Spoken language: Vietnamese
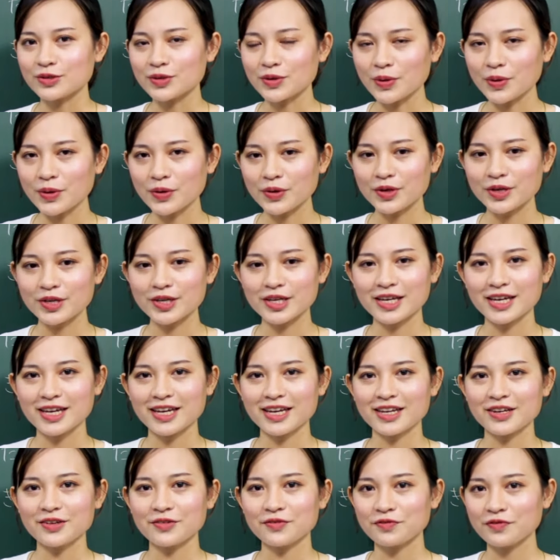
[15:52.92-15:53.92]
tôi
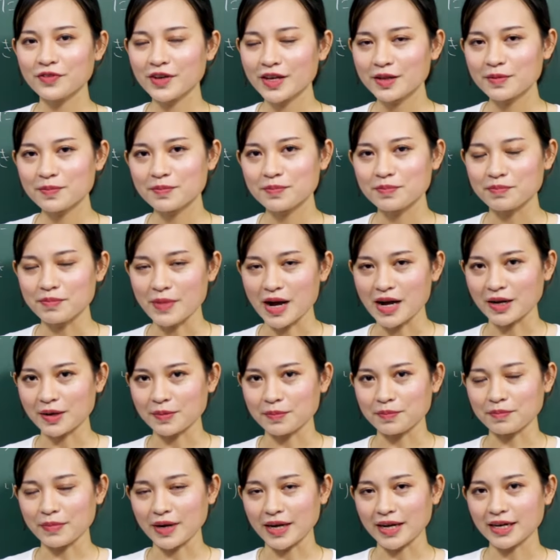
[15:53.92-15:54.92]
viết
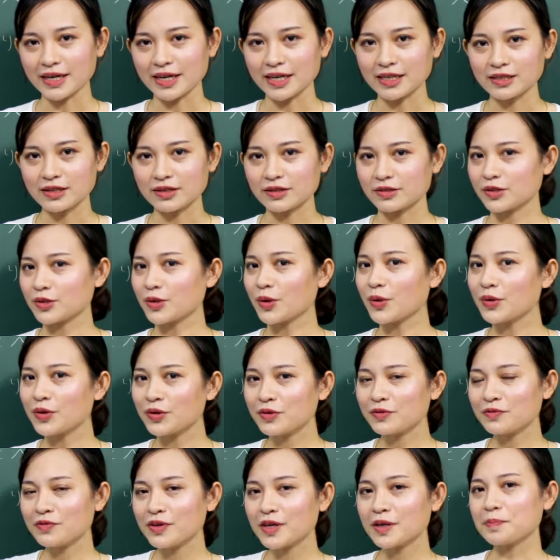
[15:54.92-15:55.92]
bằng máy đánh,
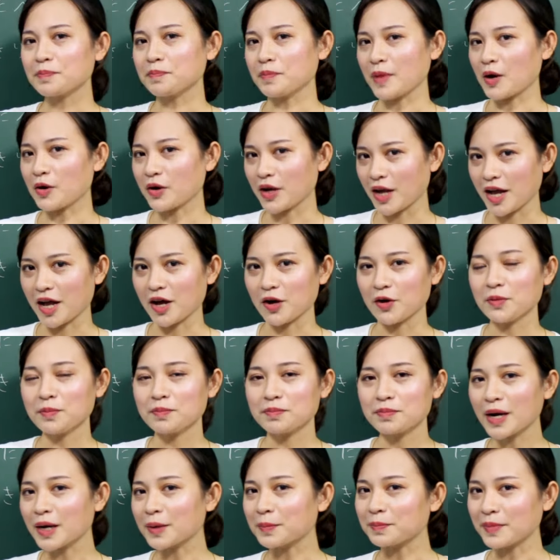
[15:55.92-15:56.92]
tôi viết báo cáo
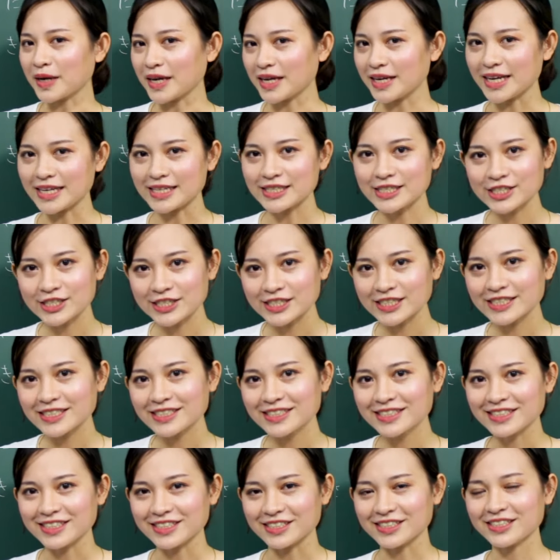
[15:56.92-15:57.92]
bằng máy đánh chữ,
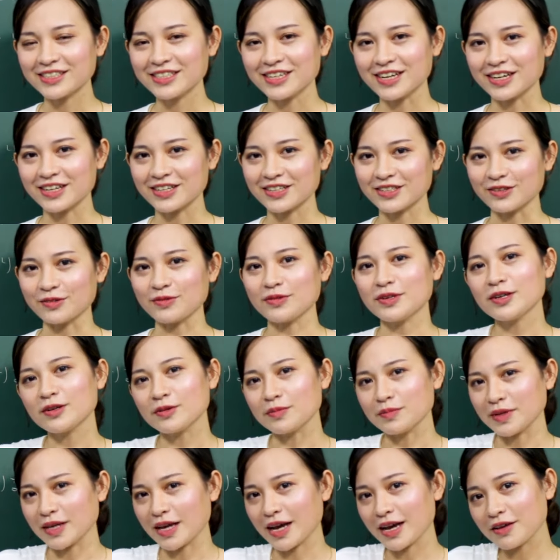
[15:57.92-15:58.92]
được chưa nhỉ? Giống như
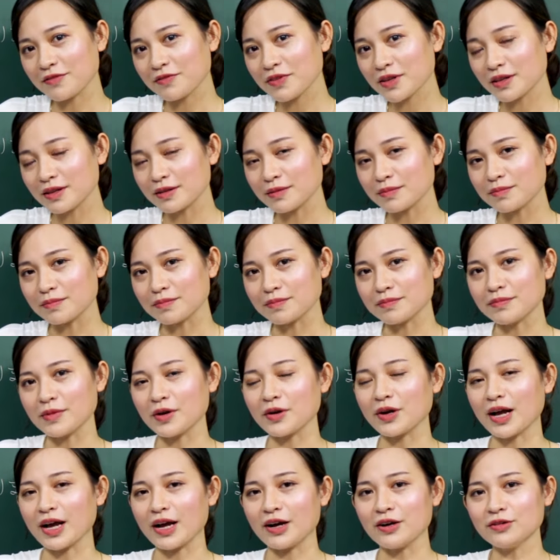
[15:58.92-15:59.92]
mình hay viết
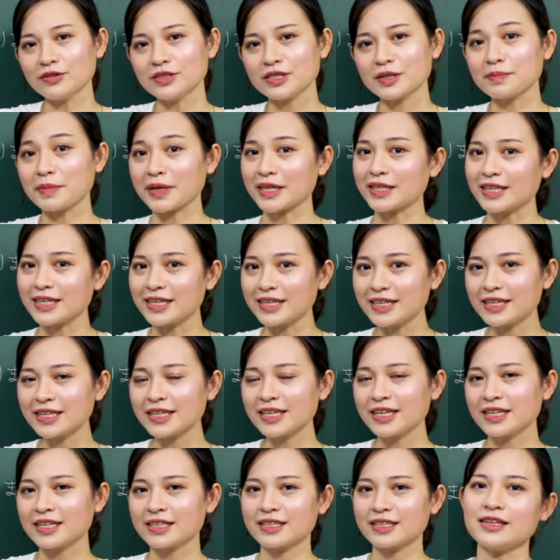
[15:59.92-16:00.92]
báo cáo trên máy tính ấy,
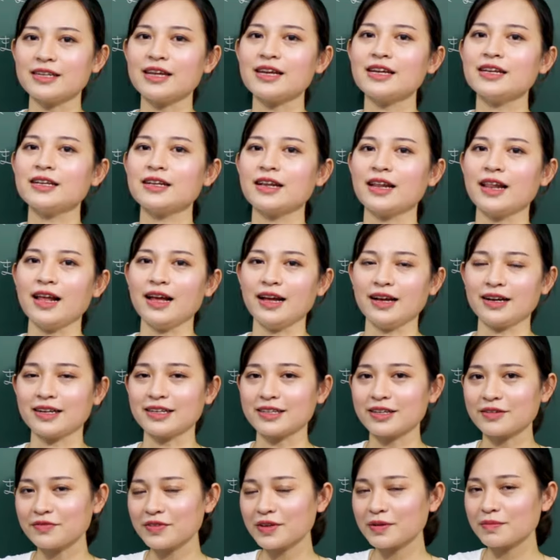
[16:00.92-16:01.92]
đây là
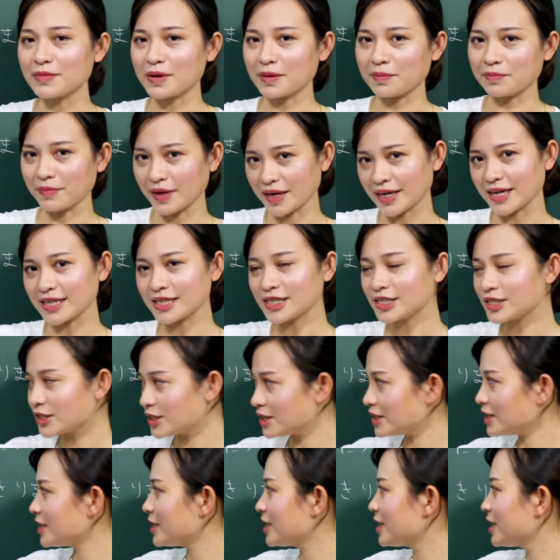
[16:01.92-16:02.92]
người ta viết bằng máy đánh
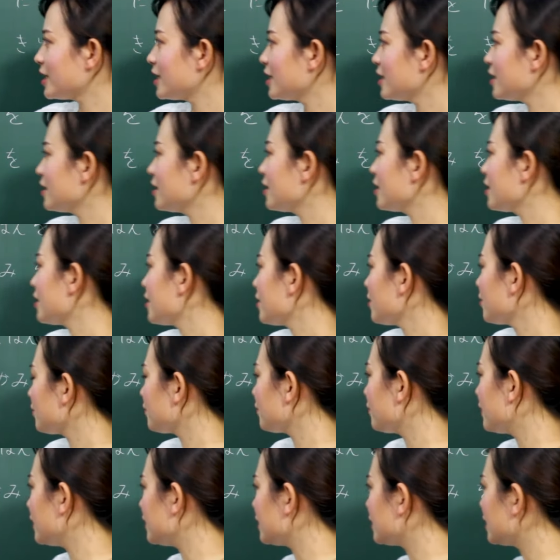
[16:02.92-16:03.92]
chữ.
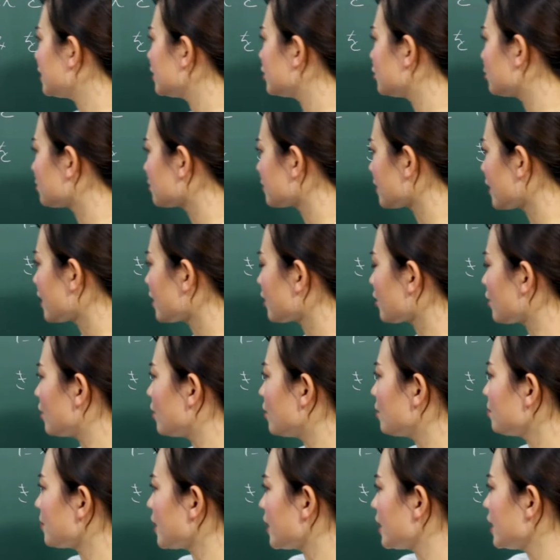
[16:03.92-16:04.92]
Vậy thì chúng ta
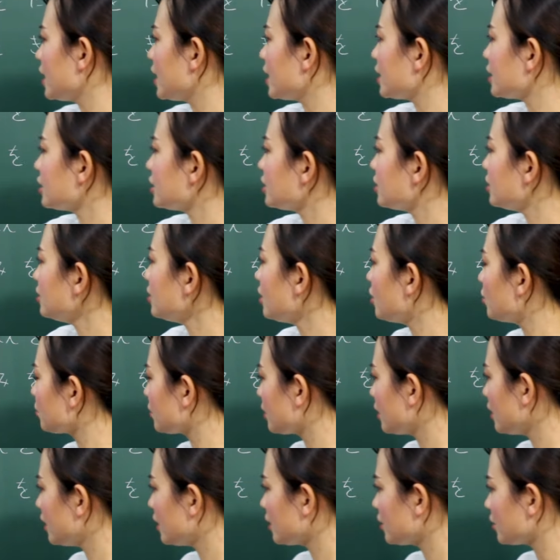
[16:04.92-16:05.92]
có máy đánh chữ
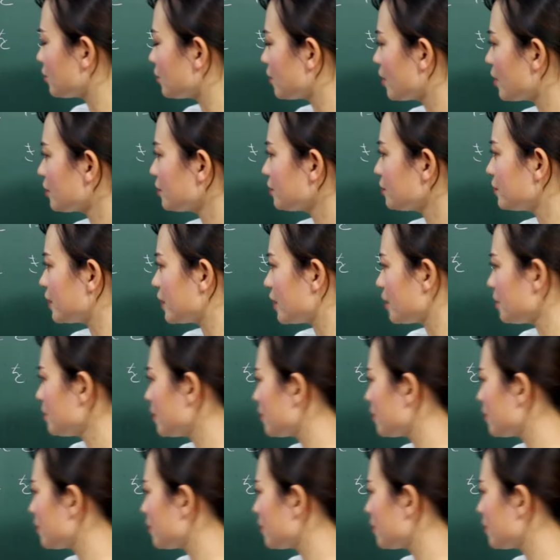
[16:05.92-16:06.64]
đầu tiên, đúng không? Vừa nãy